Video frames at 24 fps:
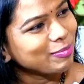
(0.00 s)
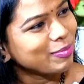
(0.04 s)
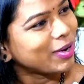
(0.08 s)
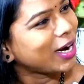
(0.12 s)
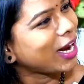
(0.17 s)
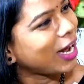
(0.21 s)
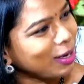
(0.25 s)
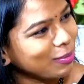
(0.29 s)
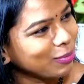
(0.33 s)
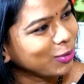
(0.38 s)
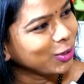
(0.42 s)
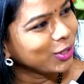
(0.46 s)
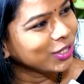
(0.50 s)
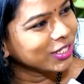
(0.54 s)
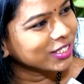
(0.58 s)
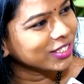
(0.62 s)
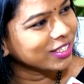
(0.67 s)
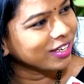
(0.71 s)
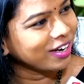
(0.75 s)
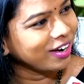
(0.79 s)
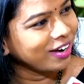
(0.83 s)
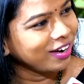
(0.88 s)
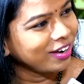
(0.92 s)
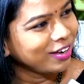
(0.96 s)
మా నాన్న
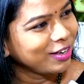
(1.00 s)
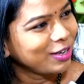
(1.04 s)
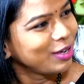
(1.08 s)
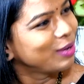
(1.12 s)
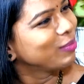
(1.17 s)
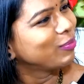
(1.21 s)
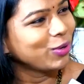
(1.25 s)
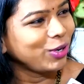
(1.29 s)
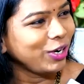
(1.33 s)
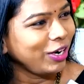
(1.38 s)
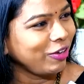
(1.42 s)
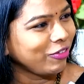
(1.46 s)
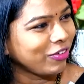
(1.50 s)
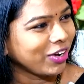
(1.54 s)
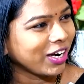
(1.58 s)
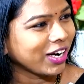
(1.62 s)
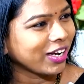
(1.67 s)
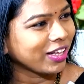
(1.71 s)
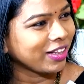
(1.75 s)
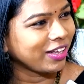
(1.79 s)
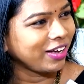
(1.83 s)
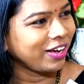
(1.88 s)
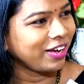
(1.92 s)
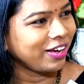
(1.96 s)
పోనిస్తారా
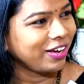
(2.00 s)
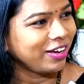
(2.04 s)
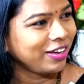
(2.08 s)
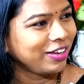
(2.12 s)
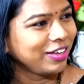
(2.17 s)
పోనివ్వరు కదా